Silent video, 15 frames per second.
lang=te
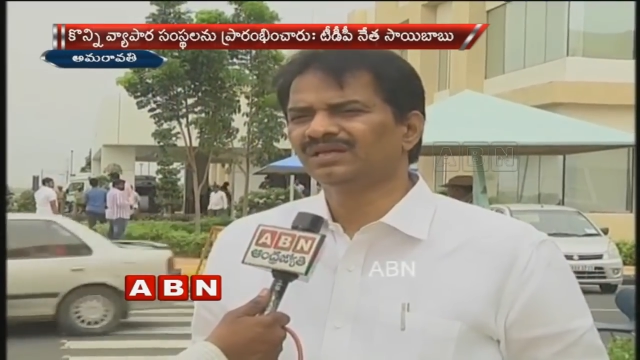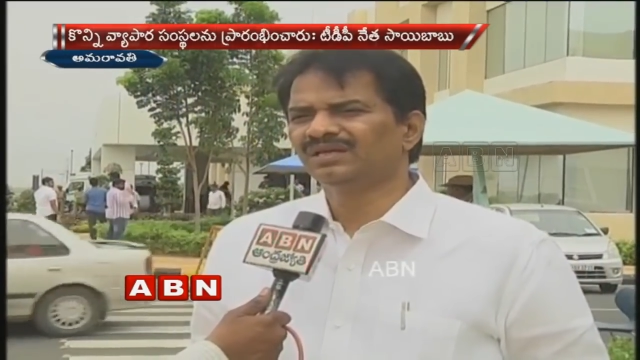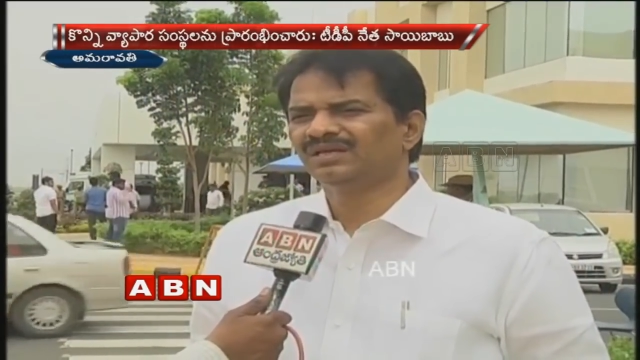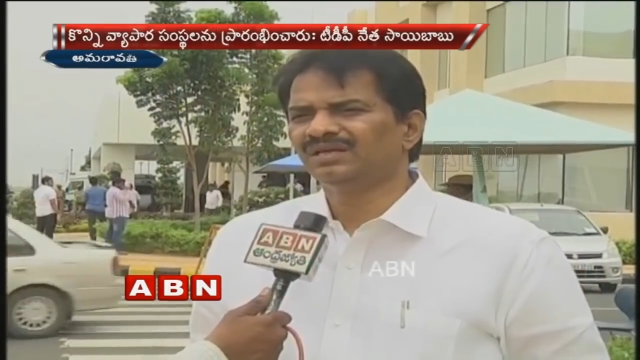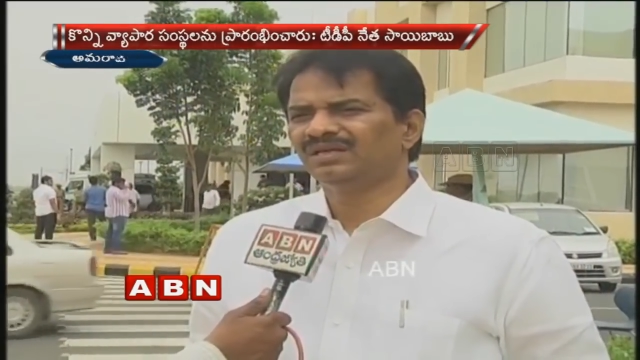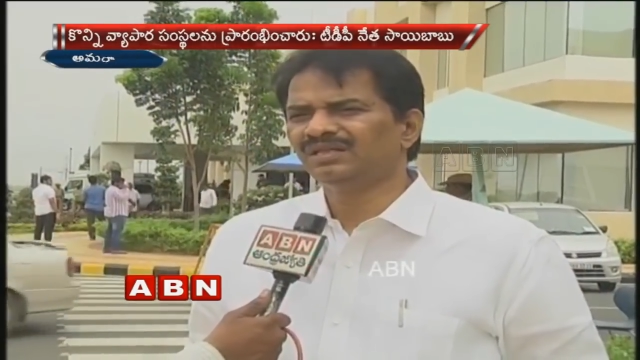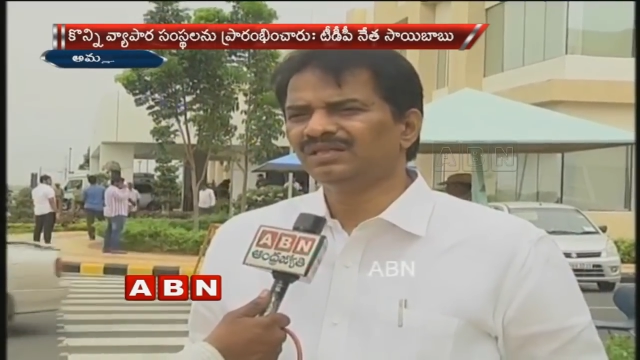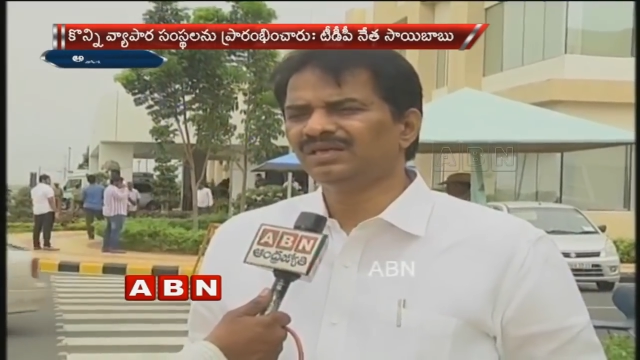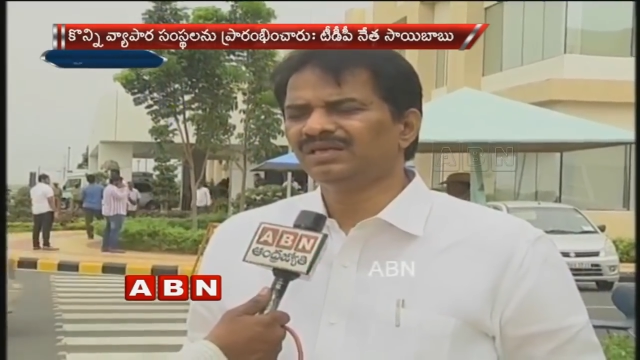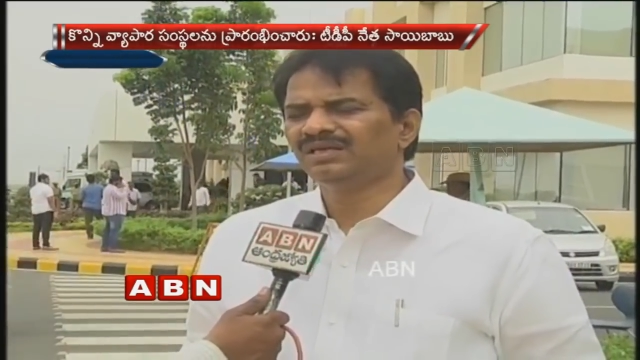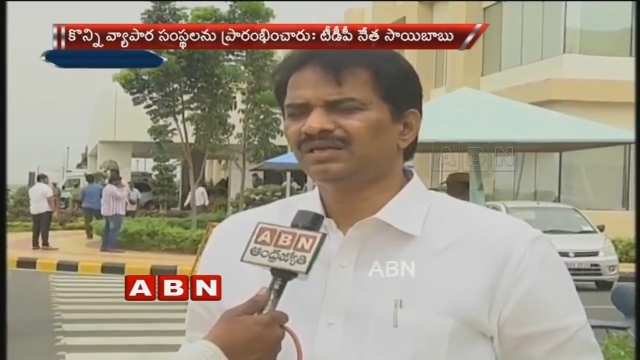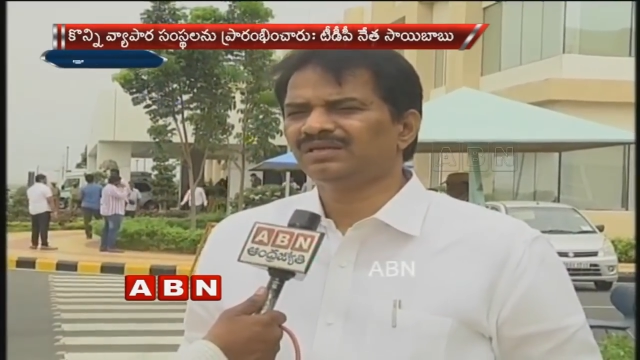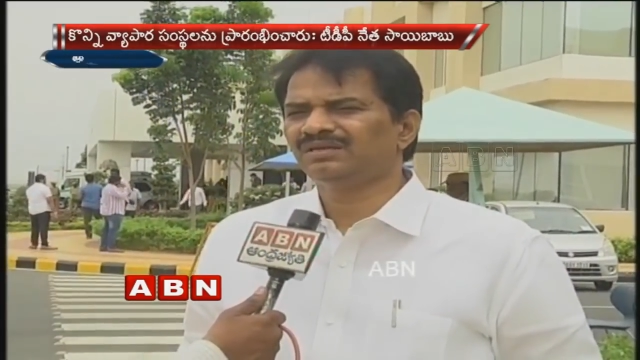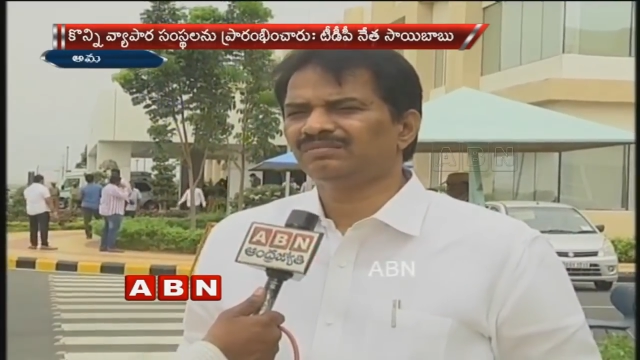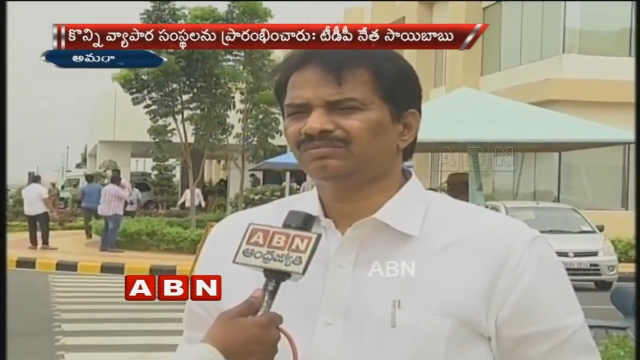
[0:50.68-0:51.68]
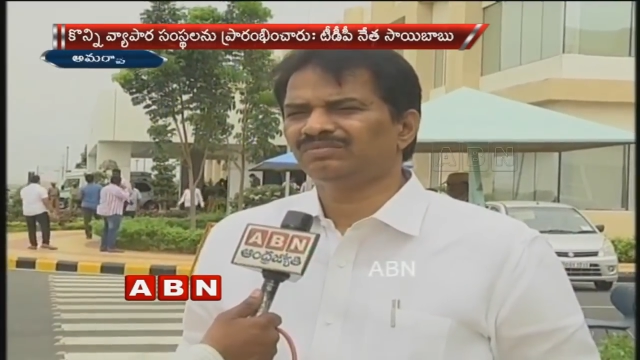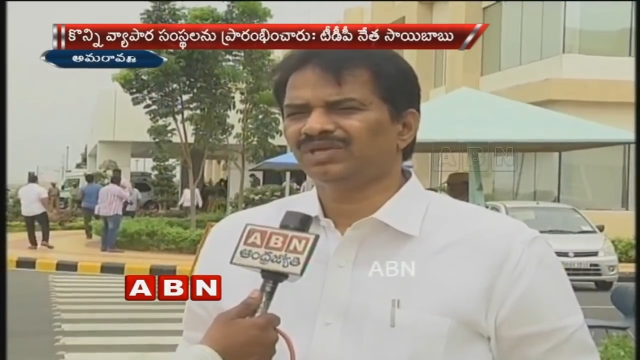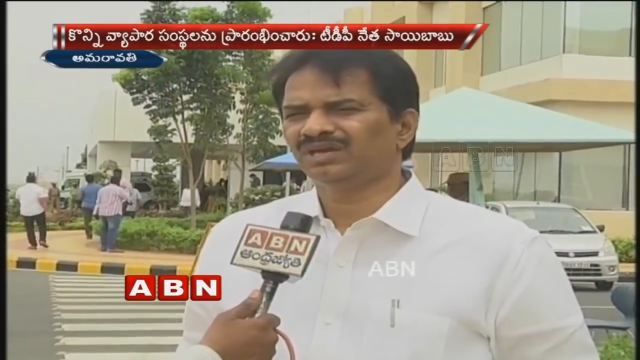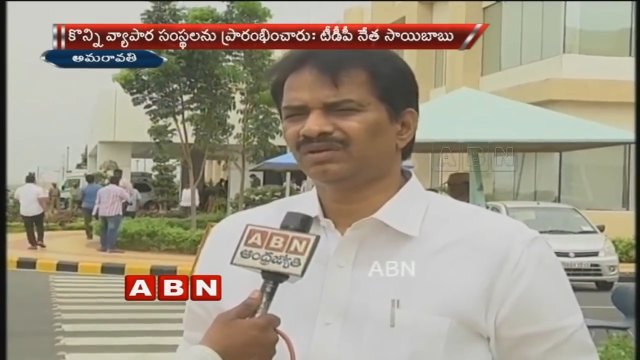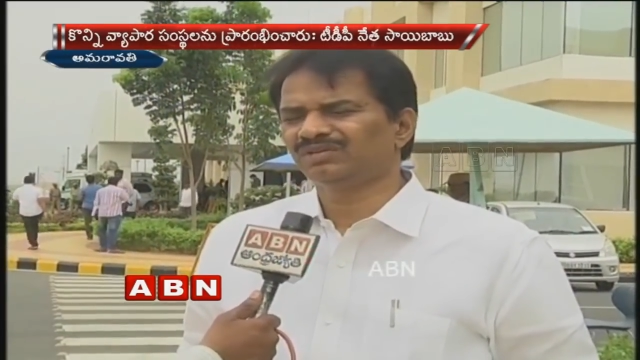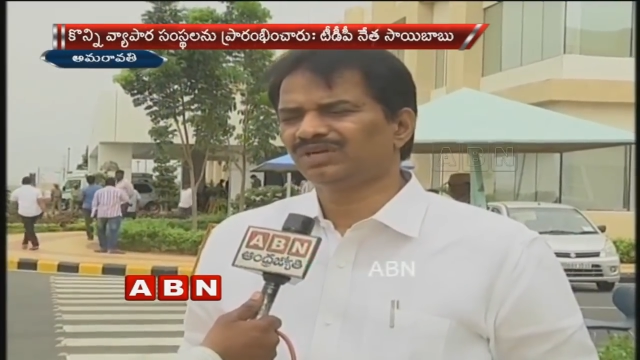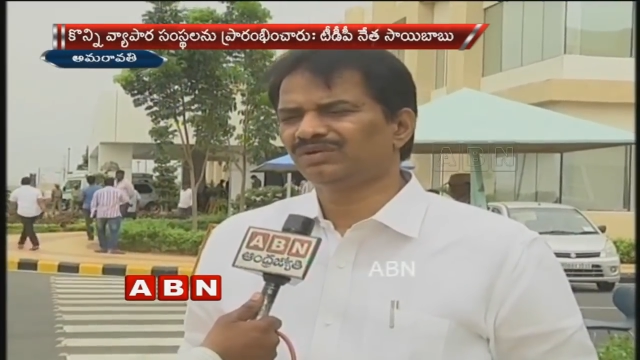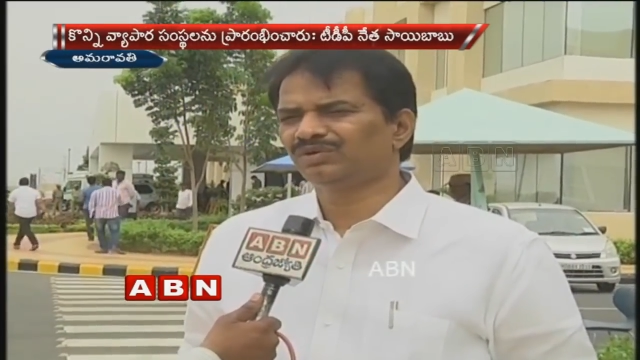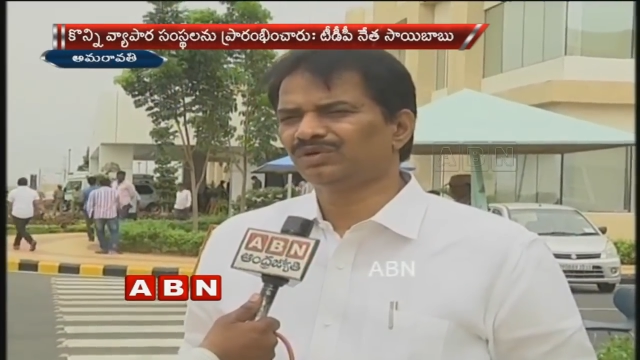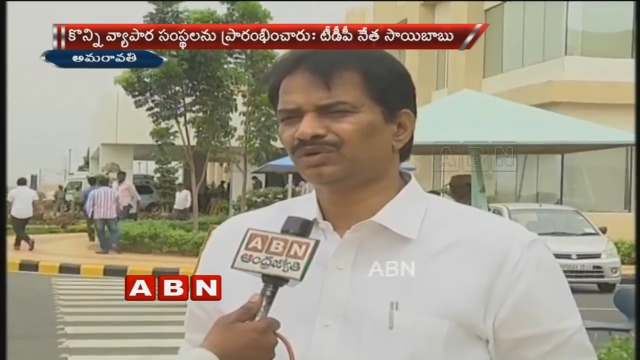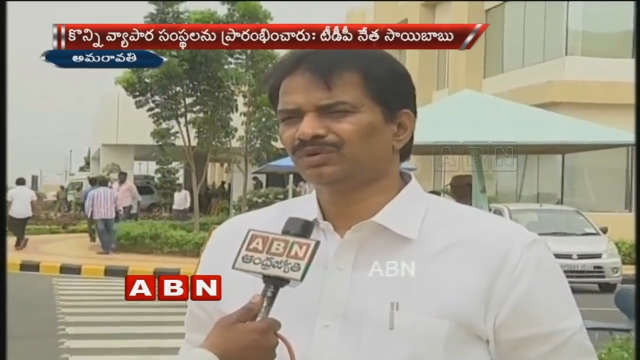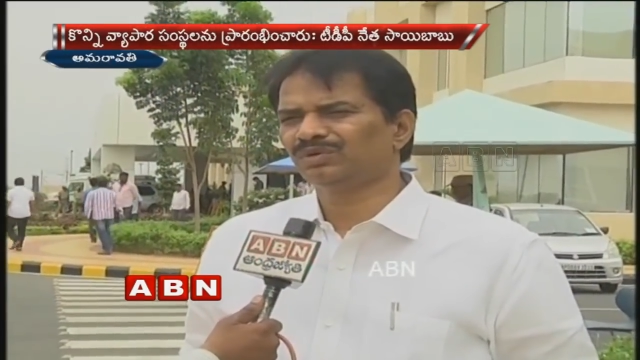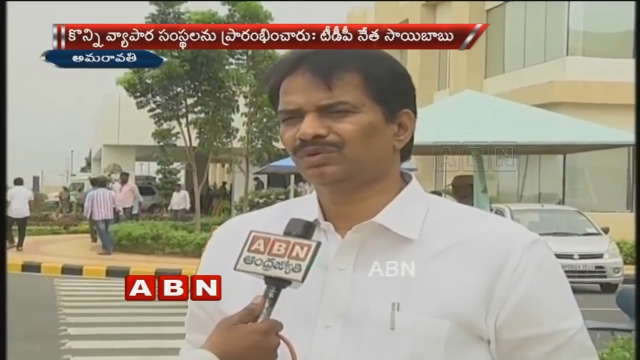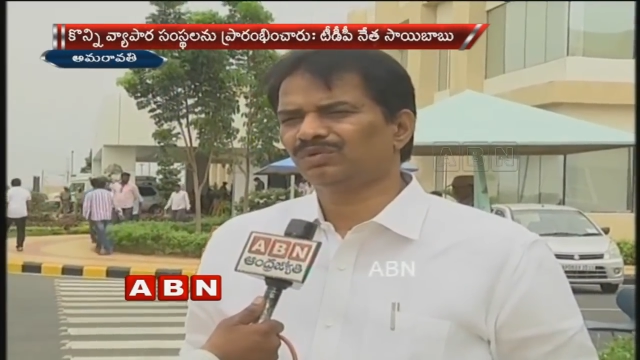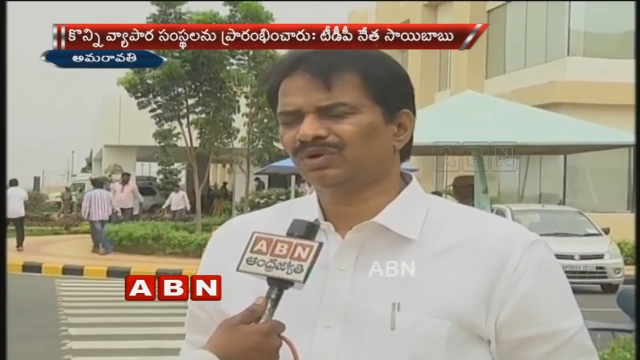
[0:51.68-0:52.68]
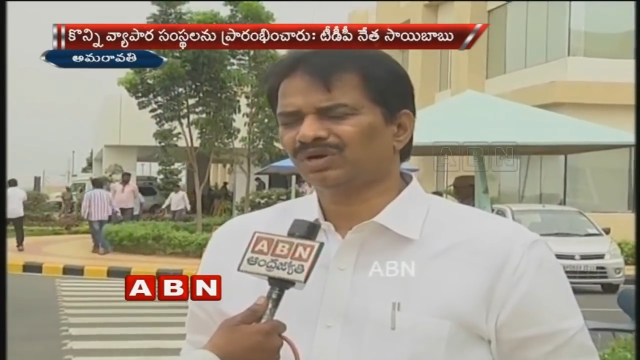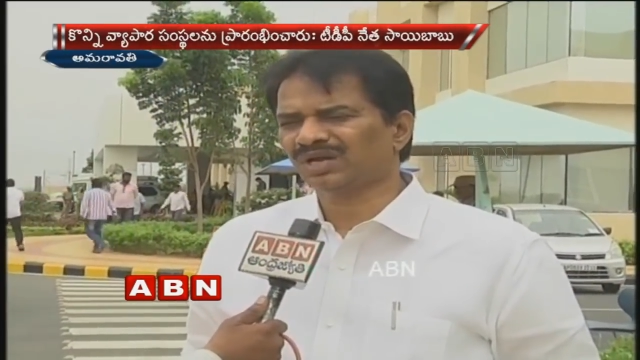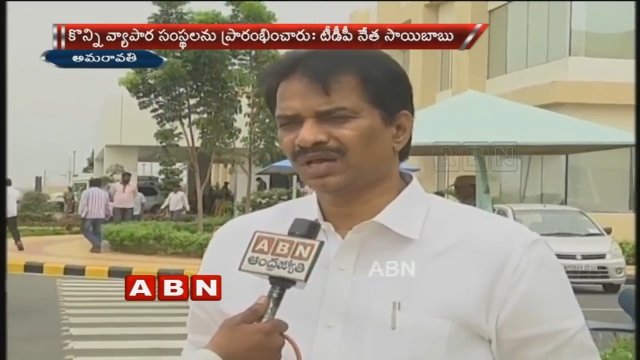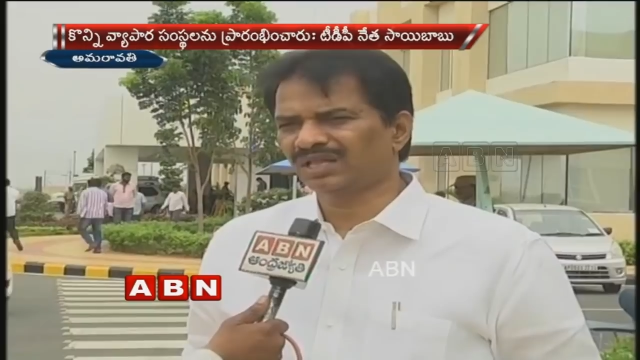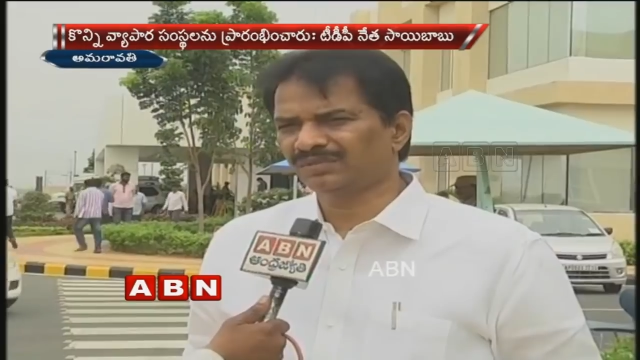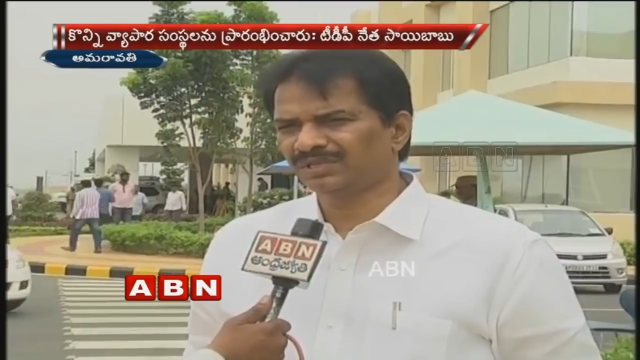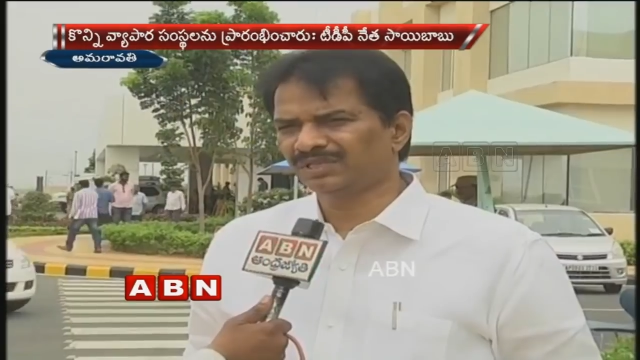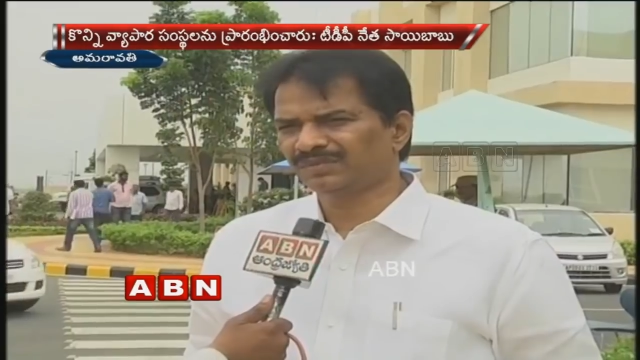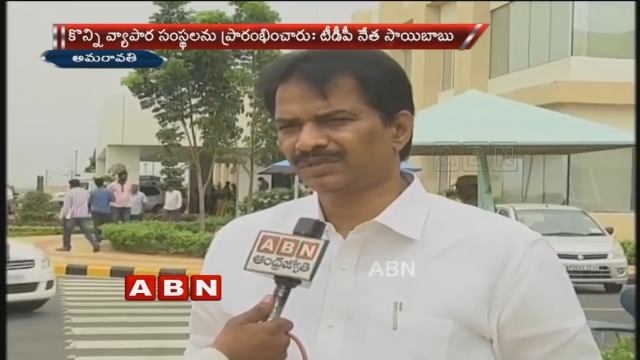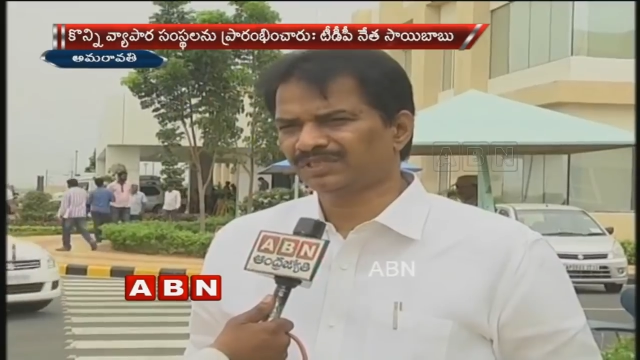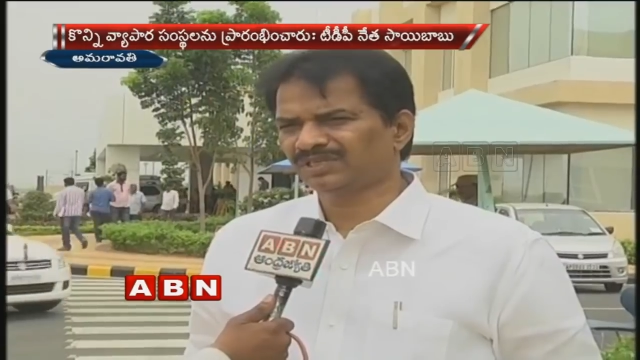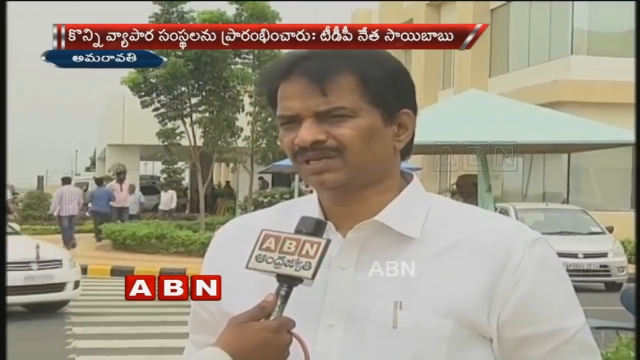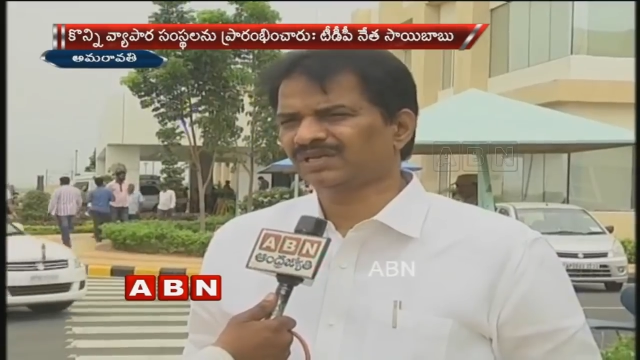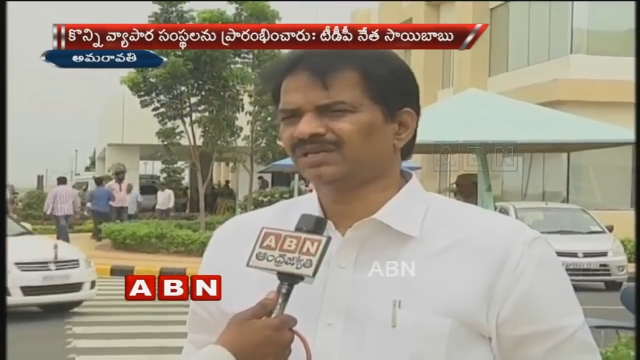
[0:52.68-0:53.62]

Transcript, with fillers: ఇది దేవదేవుడు కోట్లాది మంది ప్రజలకి